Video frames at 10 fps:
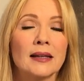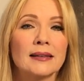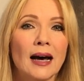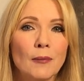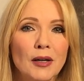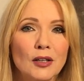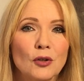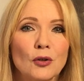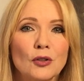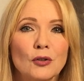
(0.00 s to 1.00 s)
Dabei
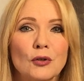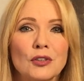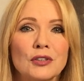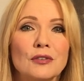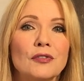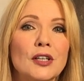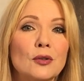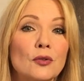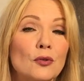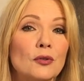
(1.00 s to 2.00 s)
können euch die
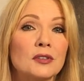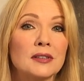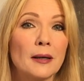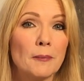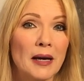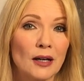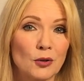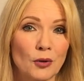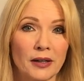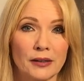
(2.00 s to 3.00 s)
Venus und der
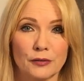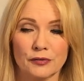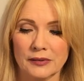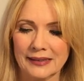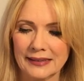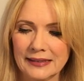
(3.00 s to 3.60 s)
Merkur helfen.